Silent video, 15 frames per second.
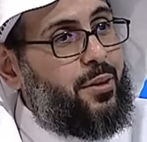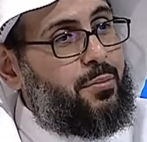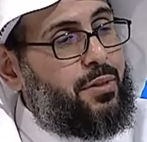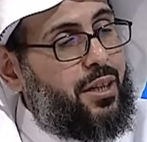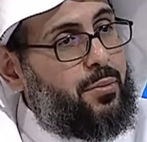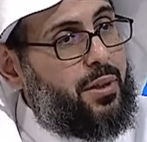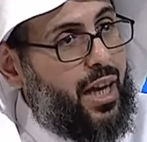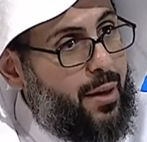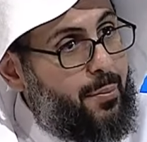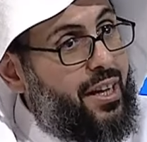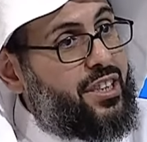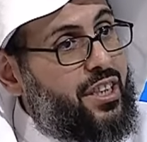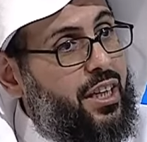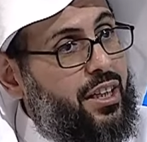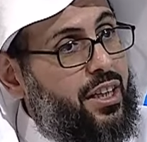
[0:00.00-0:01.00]

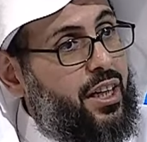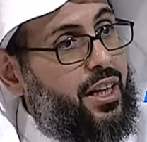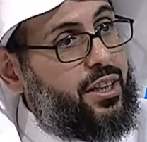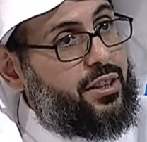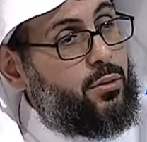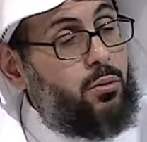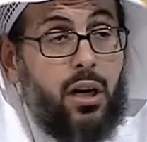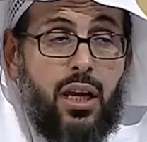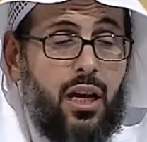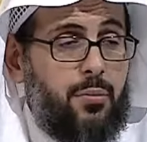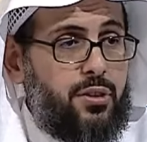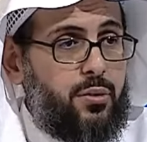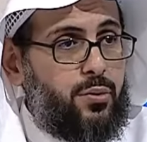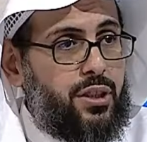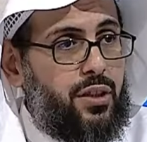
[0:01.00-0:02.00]
الحماسه لقراءته وعلى
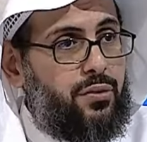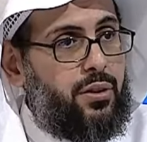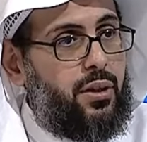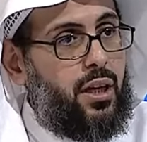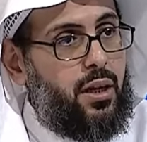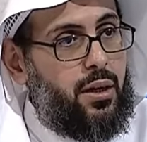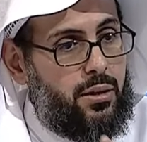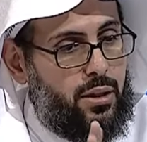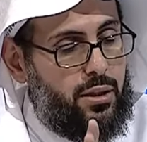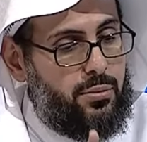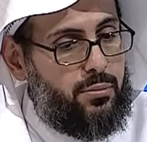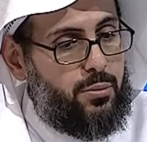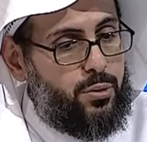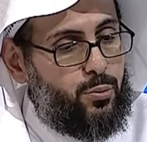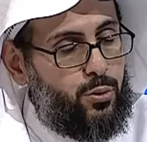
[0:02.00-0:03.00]
هامش المصحف يعني
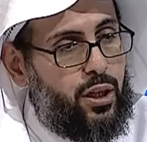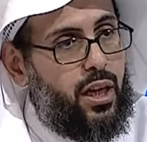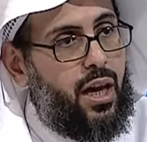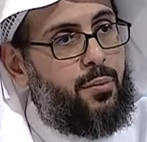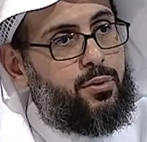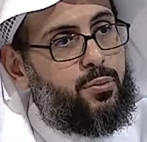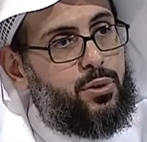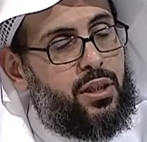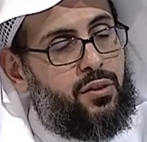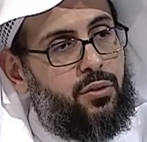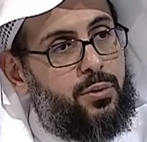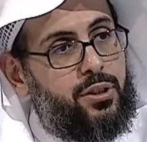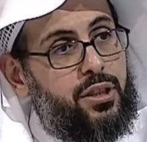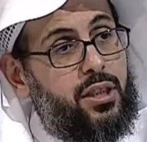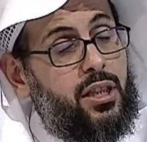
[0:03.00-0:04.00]
مطبوع على هامش مصحف
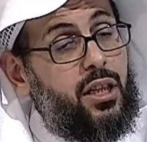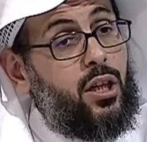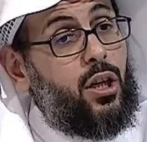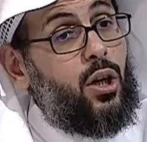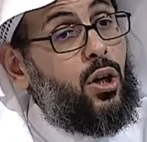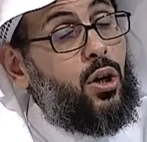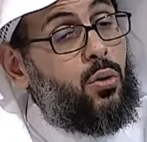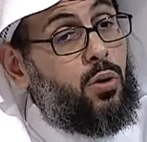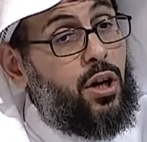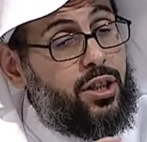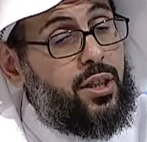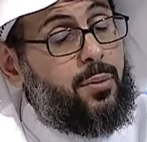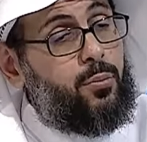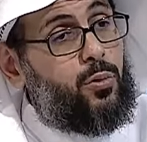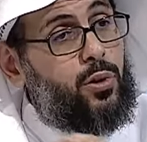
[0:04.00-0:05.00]
المدينه
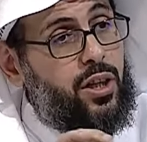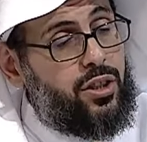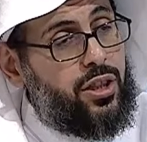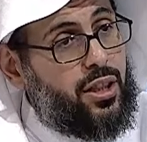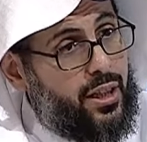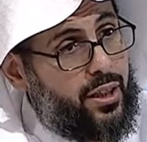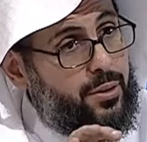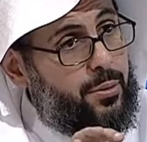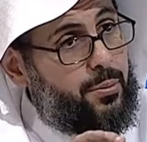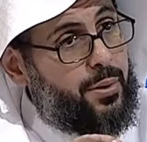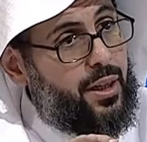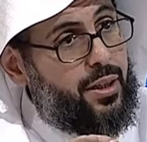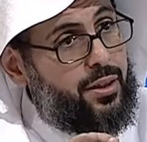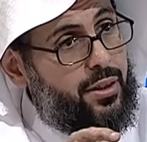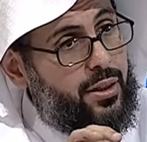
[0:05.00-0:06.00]
واهتموا كثيرا
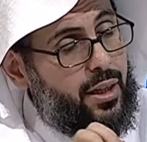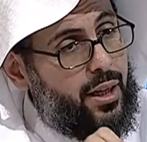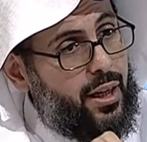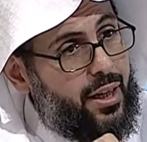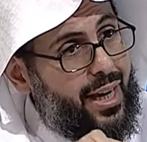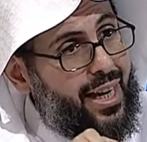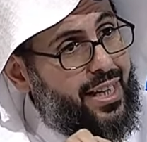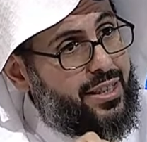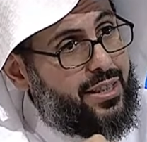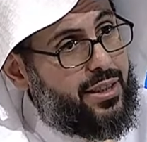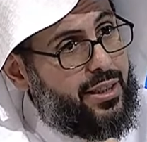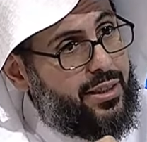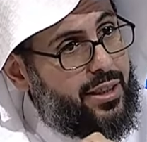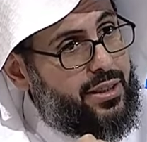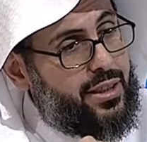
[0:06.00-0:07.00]
بان لا
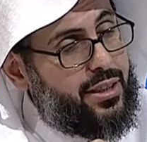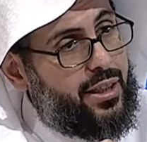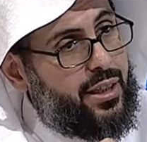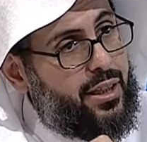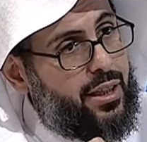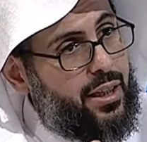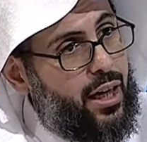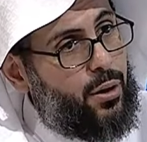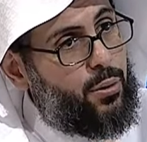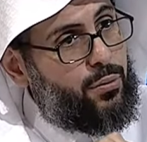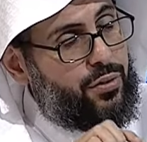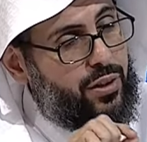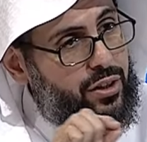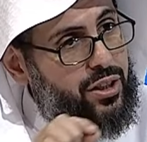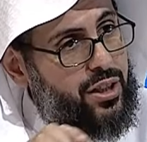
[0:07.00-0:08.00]
تزيد
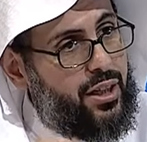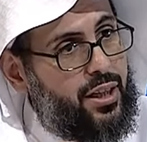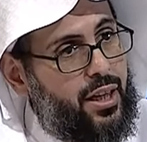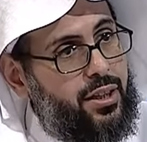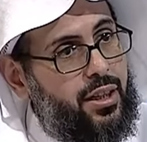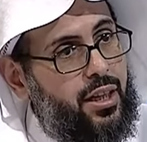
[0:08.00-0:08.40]
الاحرف كثيرا عن